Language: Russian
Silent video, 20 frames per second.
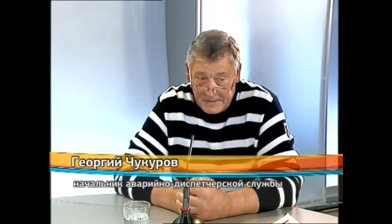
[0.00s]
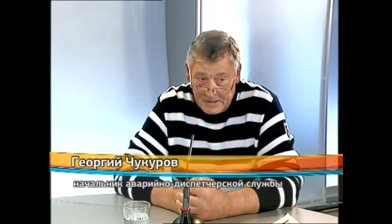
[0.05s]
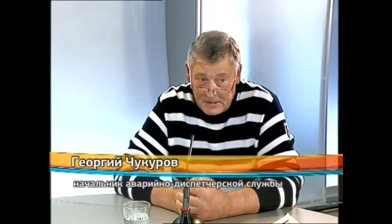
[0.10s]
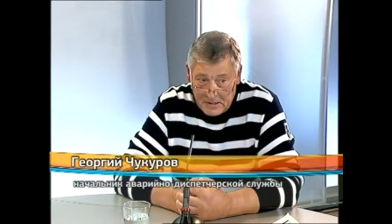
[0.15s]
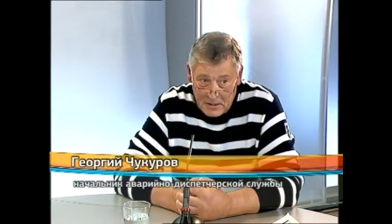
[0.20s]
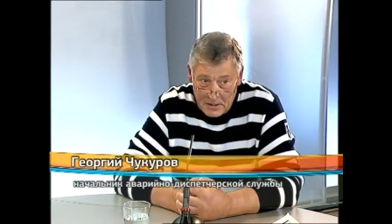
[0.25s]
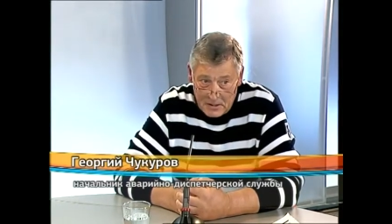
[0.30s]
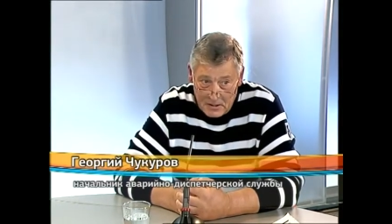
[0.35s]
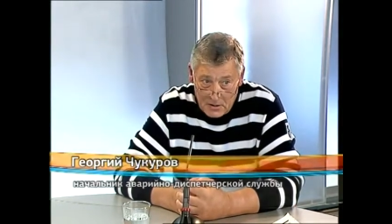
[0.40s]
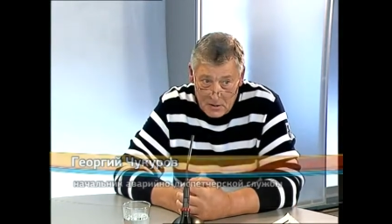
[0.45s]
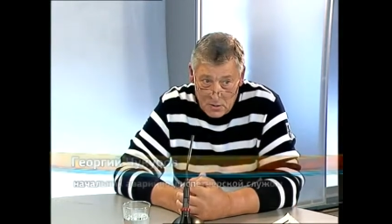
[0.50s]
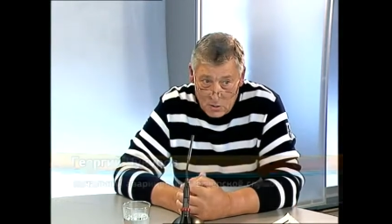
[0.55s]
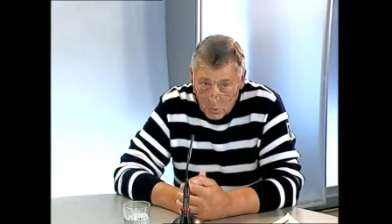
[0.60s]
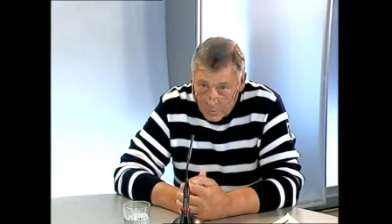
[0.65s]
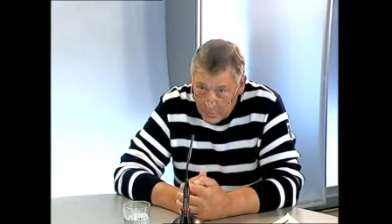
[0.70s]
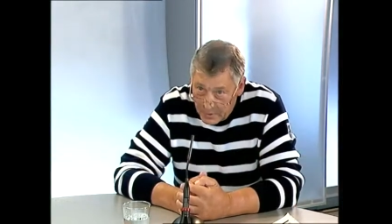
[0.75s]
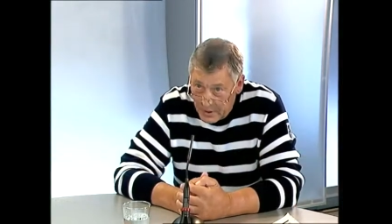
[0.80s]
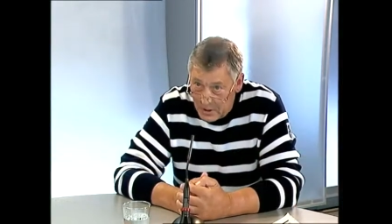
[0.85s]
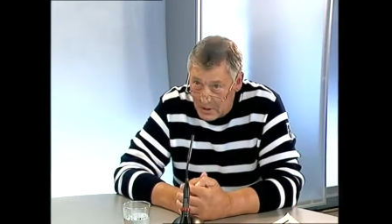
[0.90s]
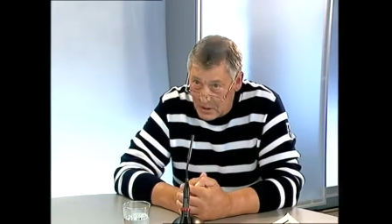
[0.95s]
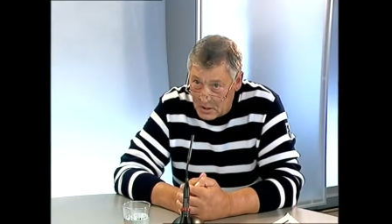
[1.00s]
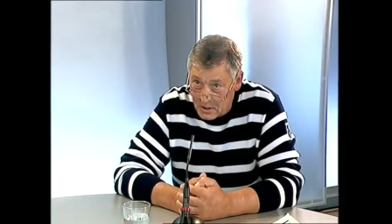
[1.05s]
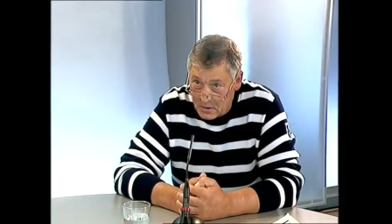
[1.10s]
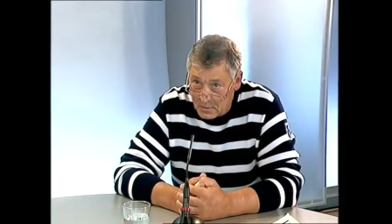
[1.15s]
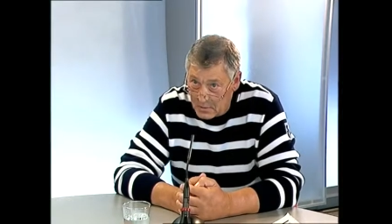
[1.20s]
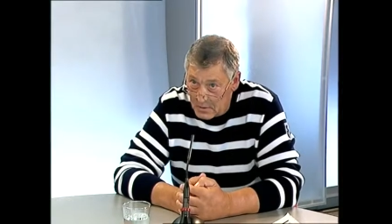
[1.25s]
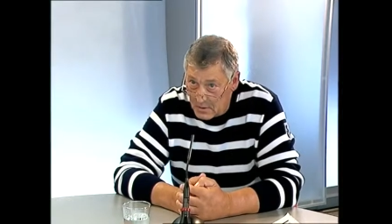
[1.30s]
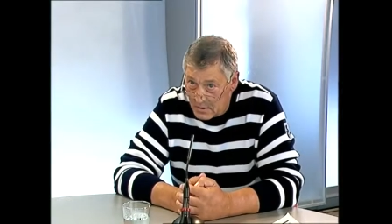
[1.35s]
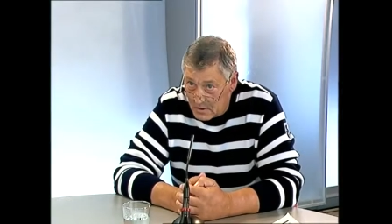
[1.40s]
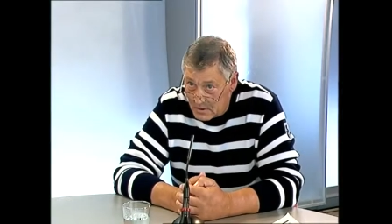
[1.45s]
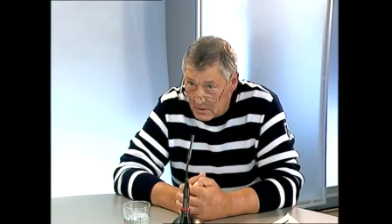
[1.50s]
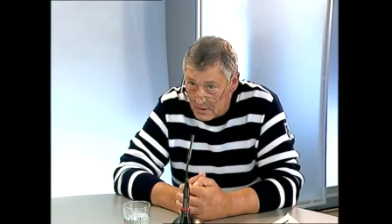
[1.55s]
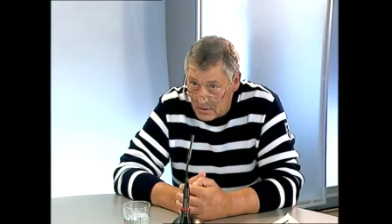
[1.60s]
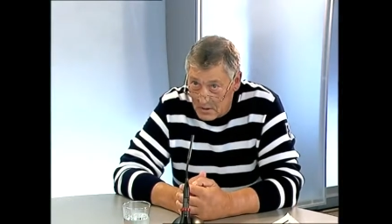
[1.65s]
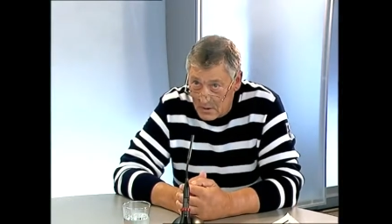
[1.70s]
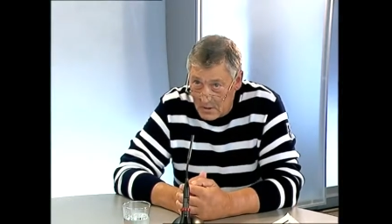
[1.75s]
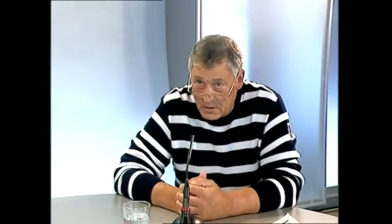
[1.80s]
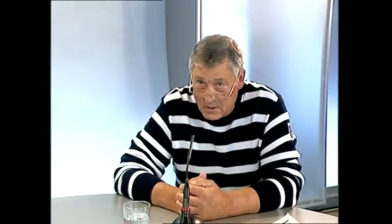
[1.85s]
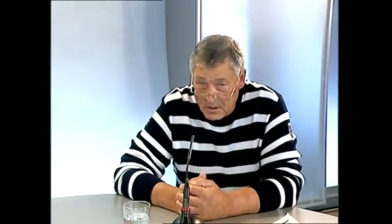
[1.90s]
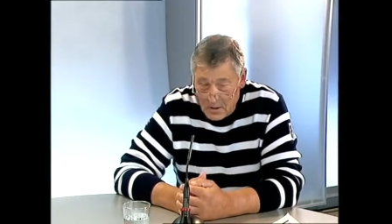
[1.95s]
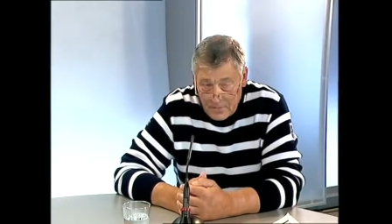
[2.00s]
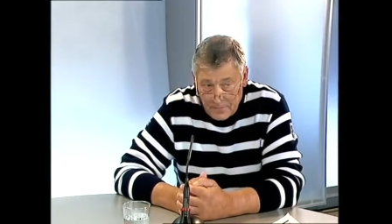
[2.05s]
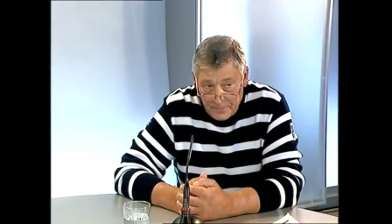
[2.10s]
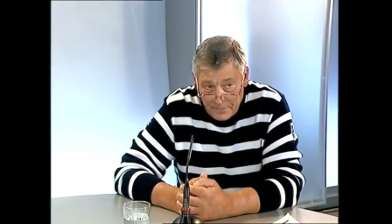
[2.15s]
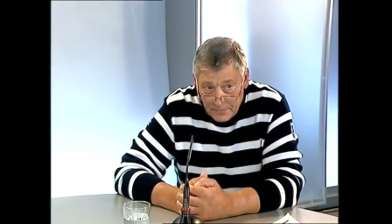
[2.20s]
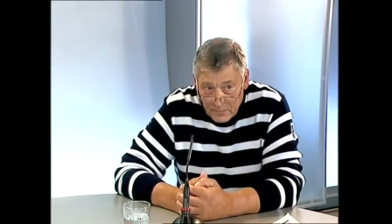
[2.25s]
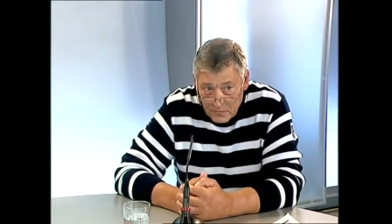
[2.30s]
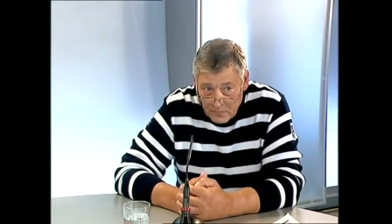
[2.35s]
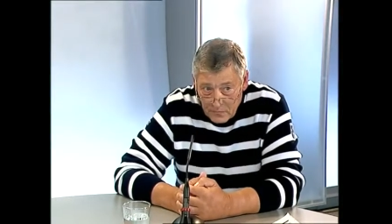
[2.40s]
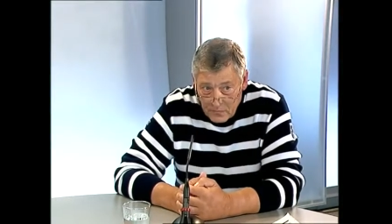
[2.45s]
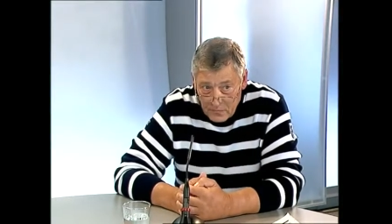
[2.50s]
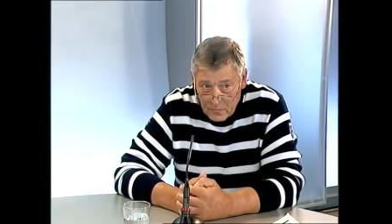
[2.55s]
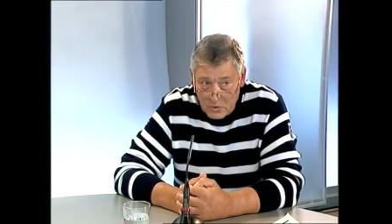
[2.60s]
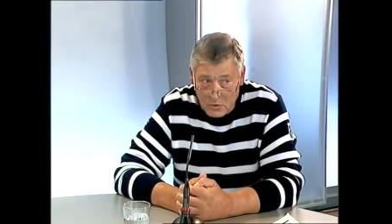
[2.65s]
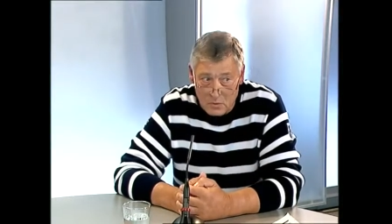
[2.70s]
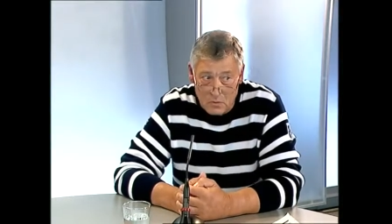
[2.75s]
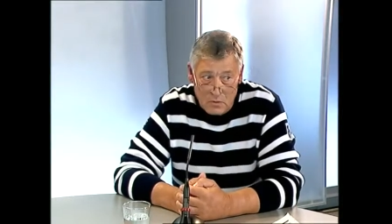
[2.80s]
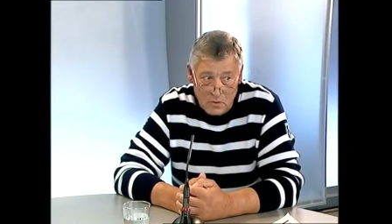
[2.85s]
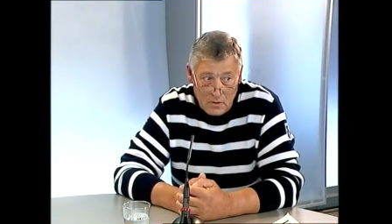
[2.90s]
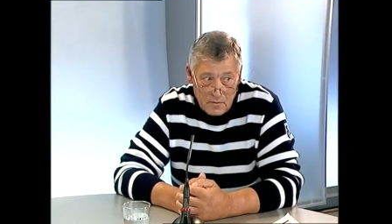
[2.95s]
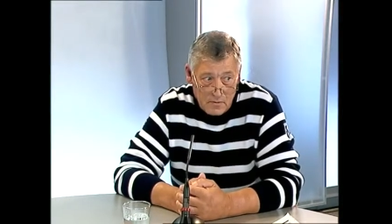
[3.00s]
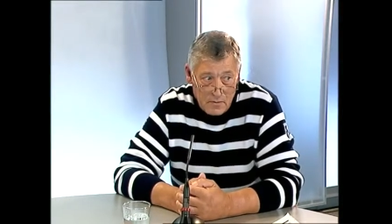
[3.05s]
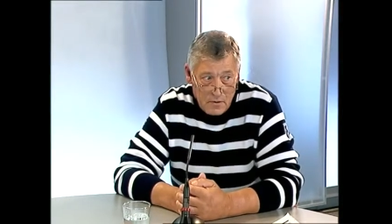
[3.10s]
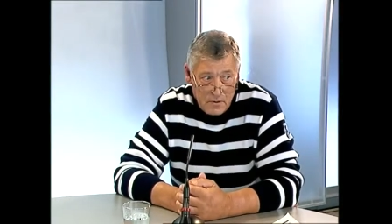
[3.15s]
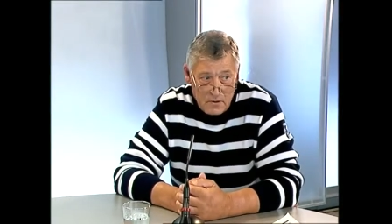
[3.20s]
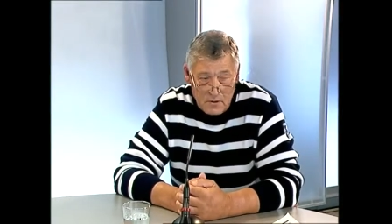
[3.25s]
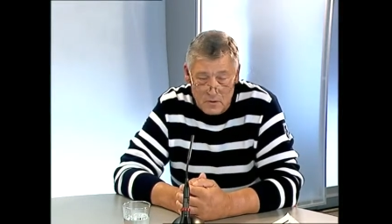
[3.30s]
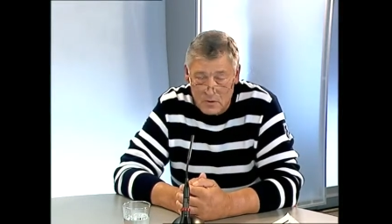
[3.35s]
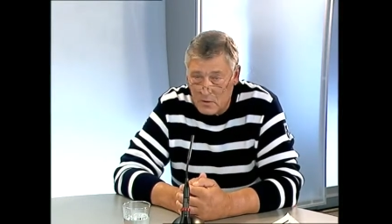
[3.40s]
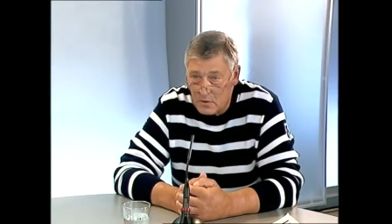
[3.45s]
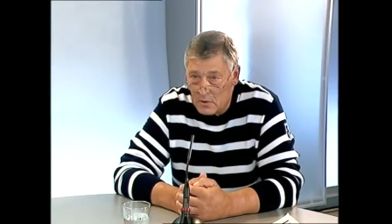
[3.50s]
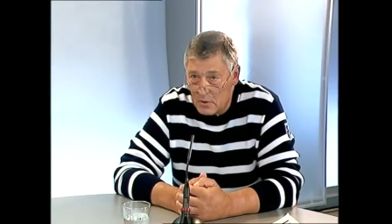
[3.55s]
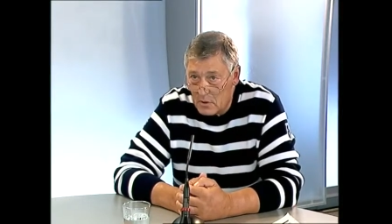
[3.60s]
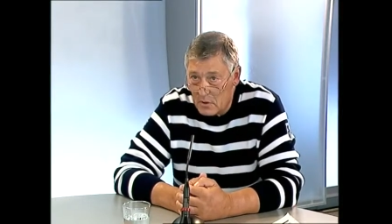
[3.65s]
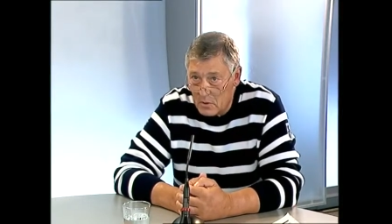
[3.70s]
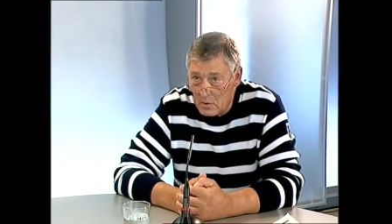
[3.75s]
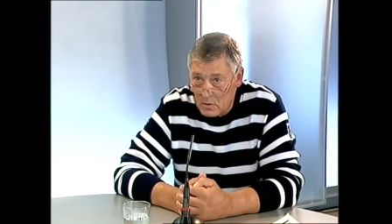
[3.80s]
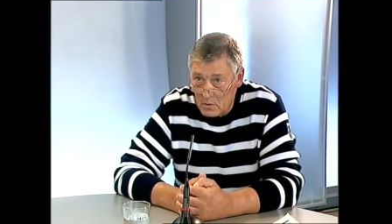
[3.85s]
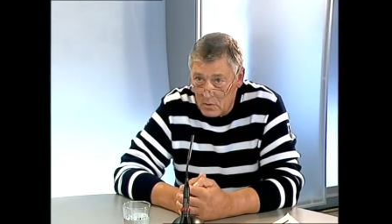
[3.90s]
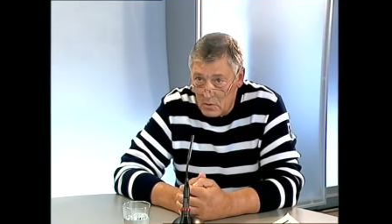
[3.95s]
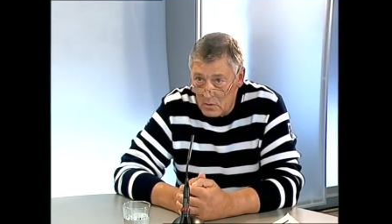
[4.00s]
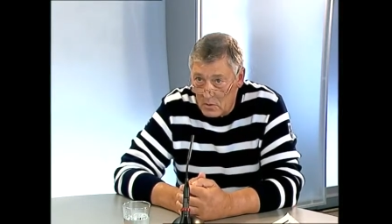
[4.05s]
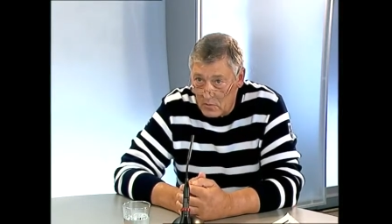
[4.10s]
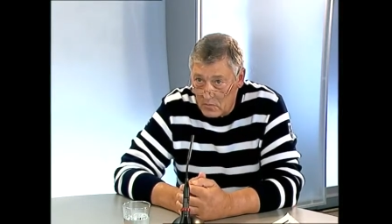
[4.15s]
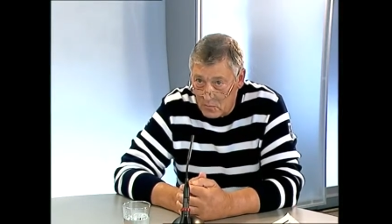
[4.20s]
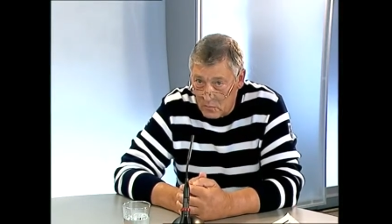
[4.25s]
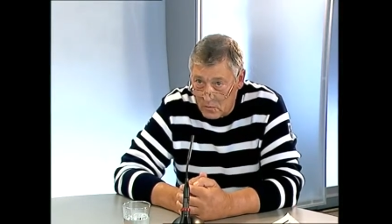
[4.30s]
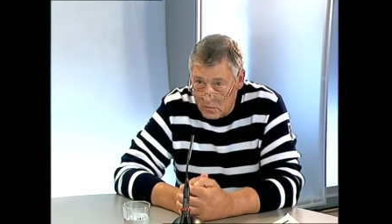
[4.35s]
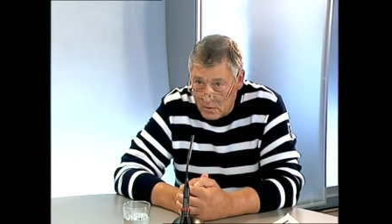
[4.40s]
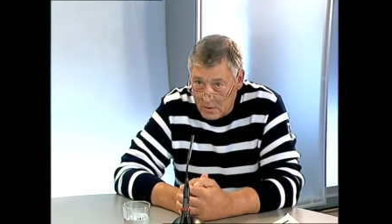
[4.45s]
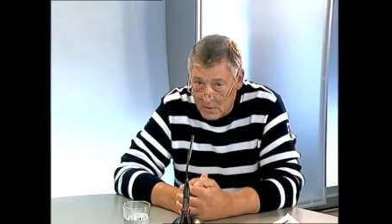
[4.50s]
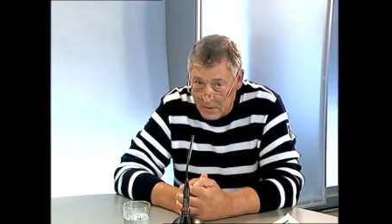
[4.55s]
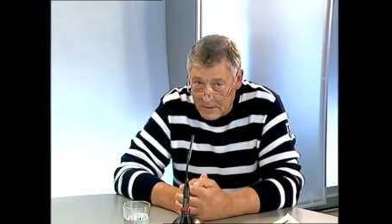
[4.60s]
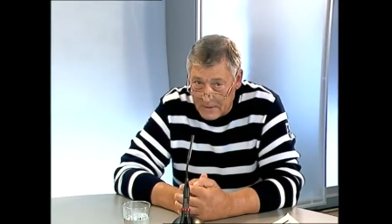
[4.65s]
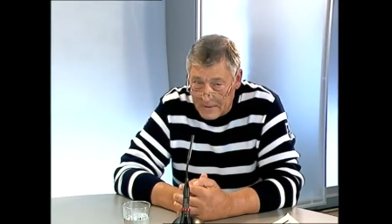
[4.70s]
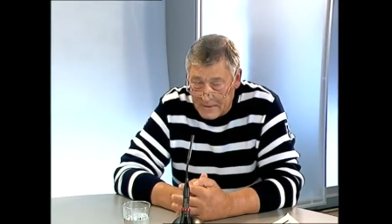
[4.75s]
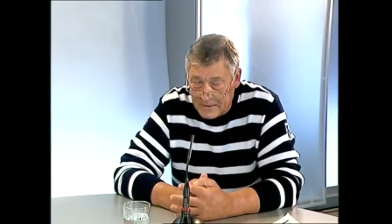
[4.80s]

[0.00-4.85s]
а это крупнейшее подразделение не только в Ленинском районе, но и в городе,